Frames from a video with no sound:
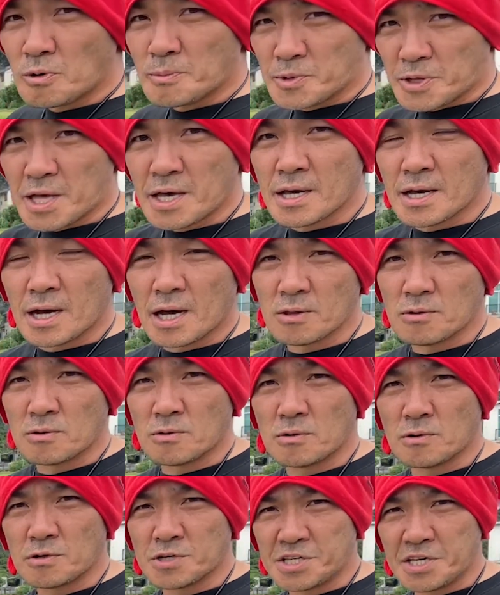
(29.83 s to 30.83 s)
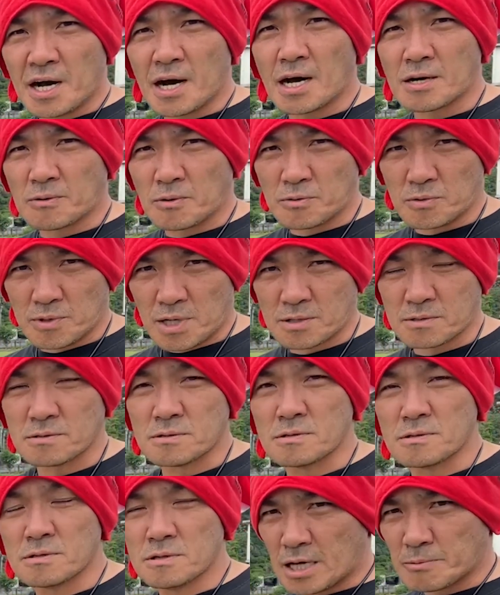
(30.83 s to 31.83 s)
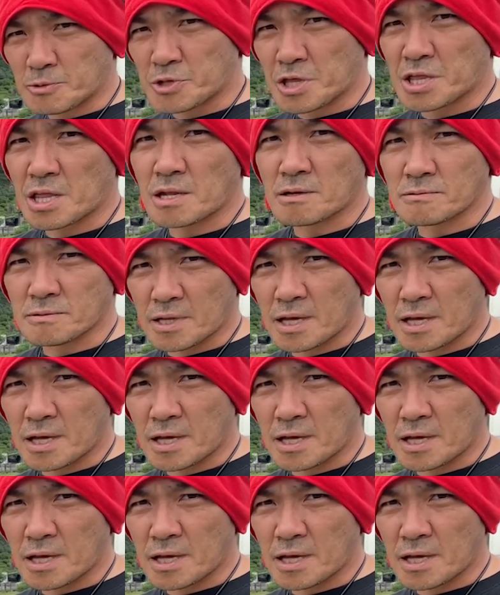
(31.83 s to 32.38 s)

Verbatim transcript: 方もね、あの、干上がることなく保ててる